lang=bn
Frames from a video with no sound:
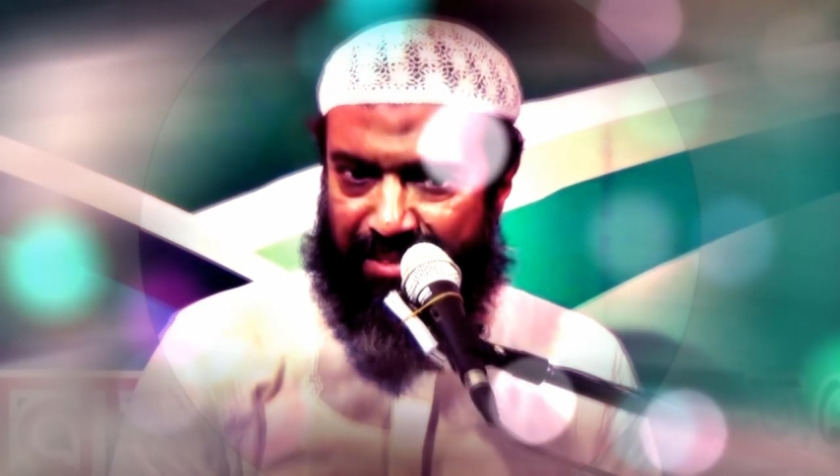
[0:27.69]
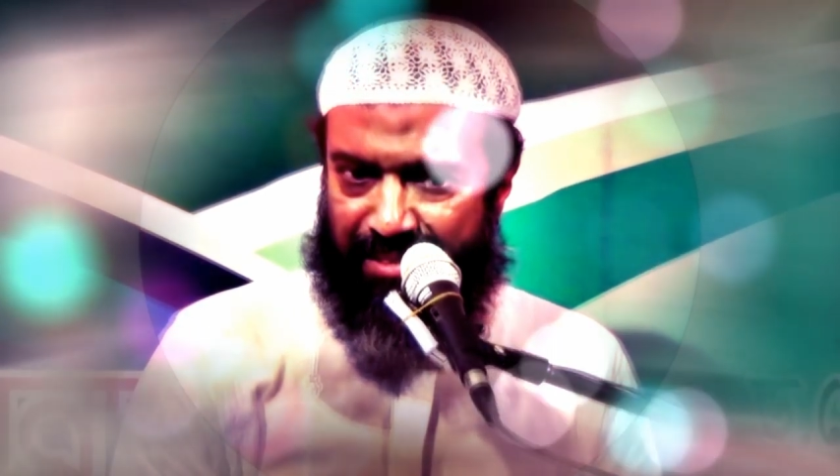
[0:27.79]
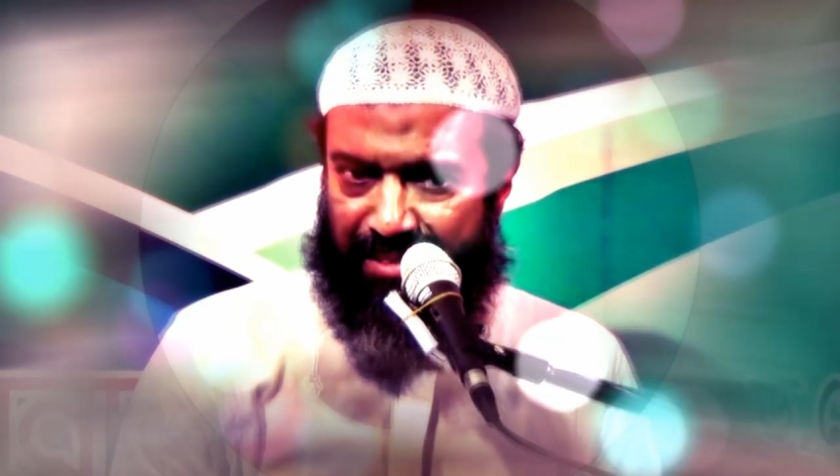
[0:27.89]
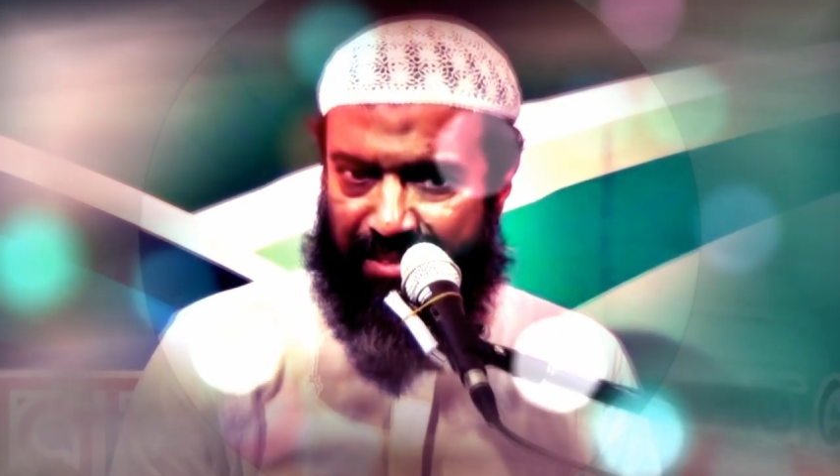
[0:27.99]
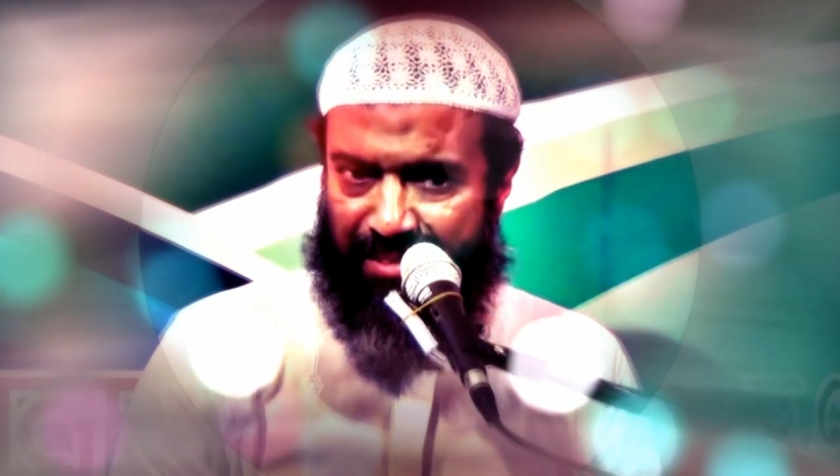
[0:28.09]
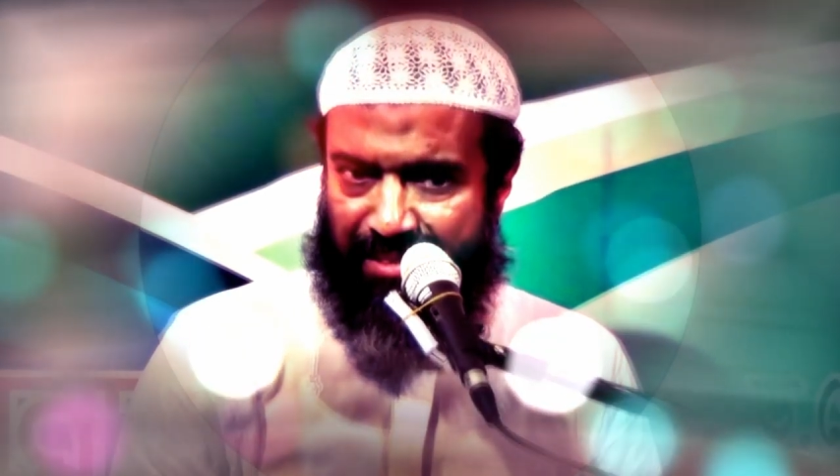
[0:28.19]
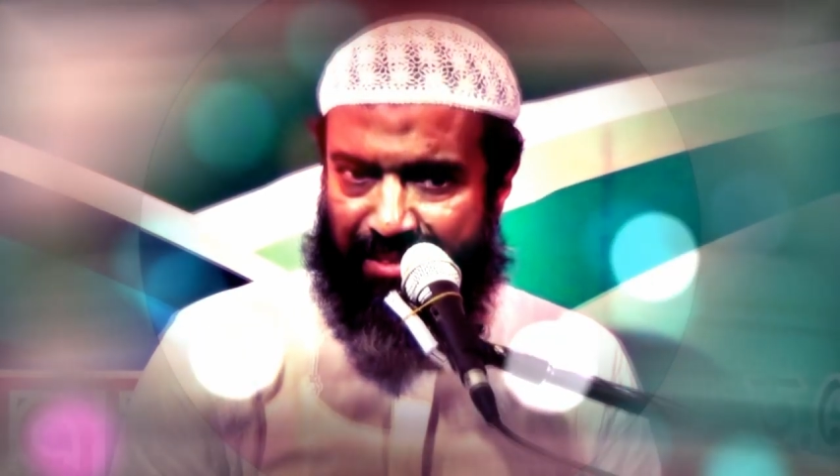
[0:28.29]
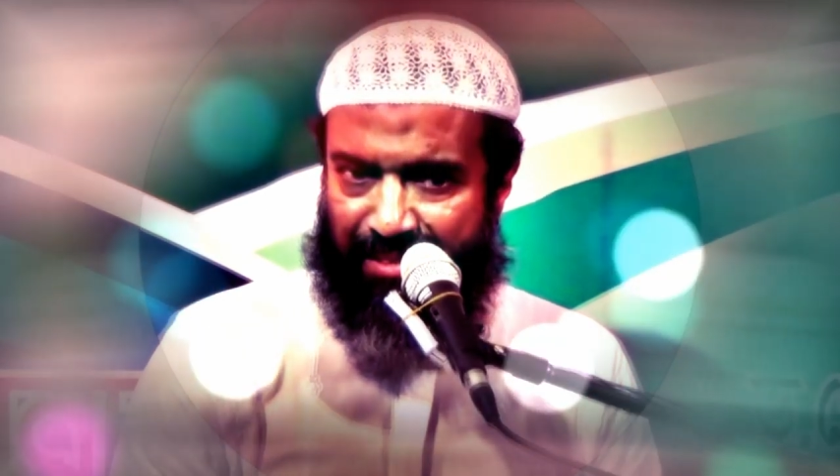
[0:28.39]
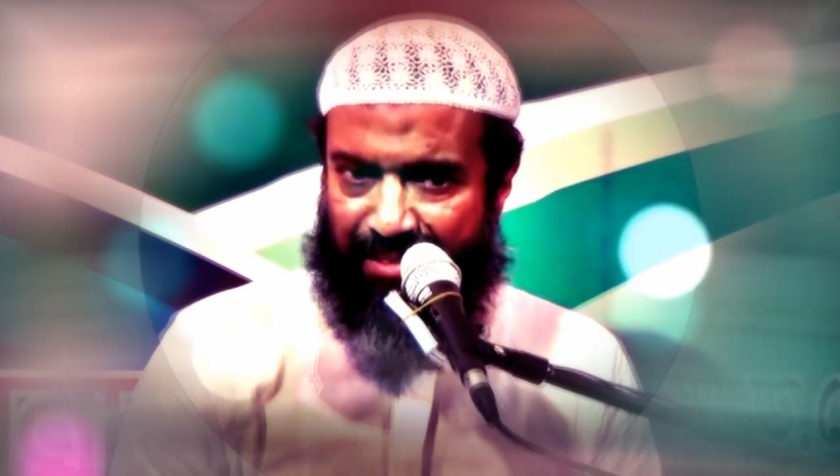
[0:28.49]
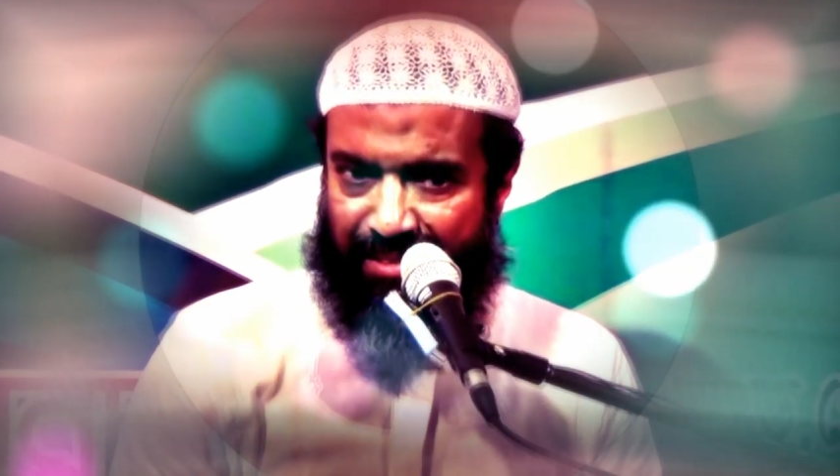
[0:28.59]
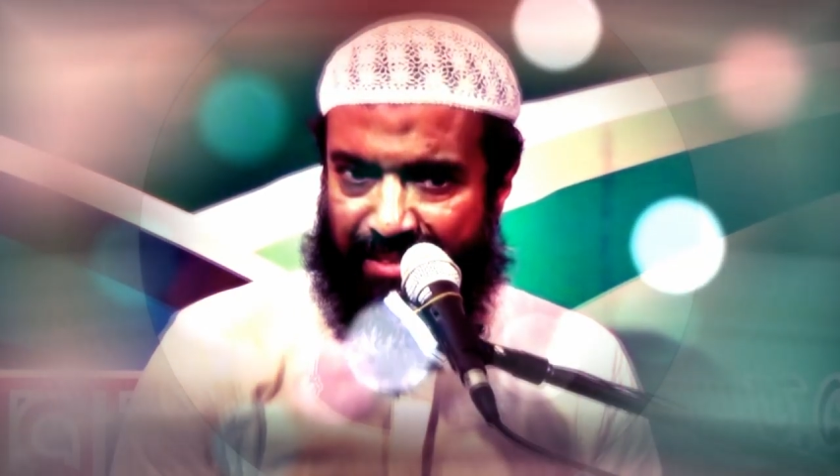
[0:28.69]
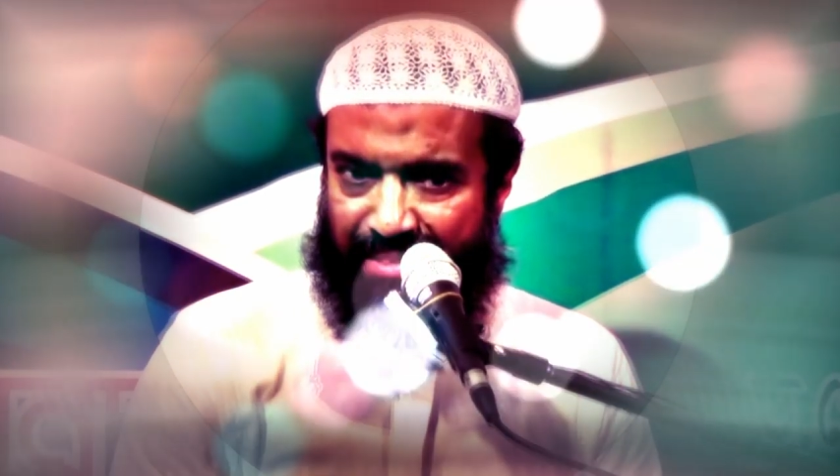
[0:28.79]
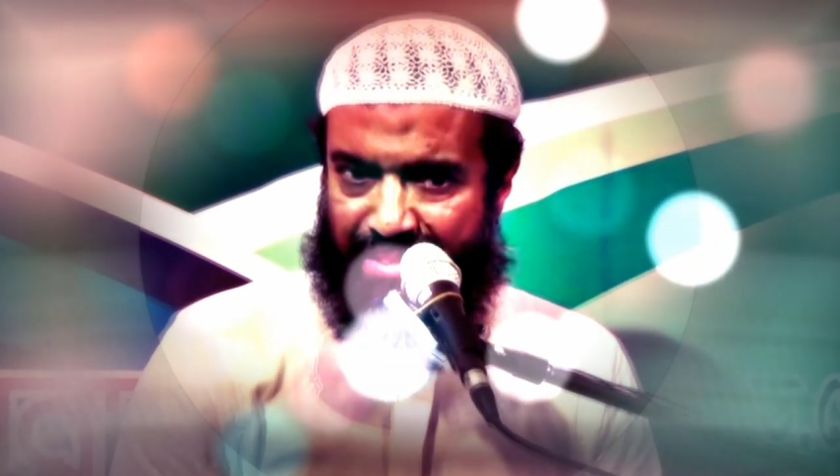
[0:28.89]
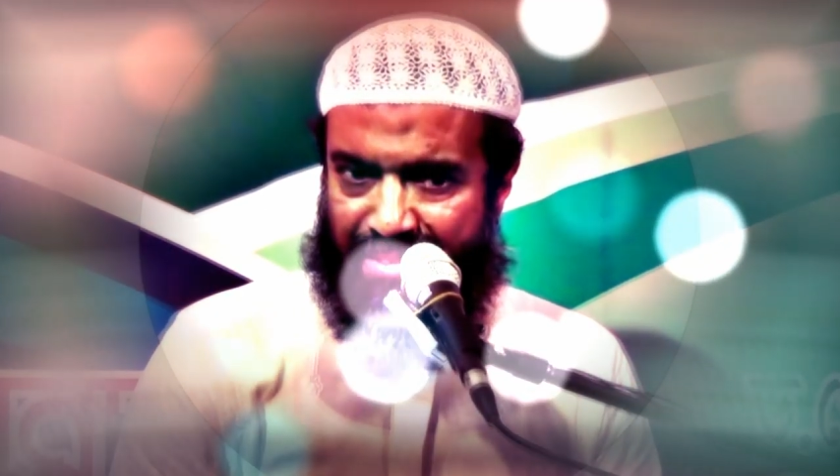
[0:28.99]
কিন্তু মৃত্যু দেখলেন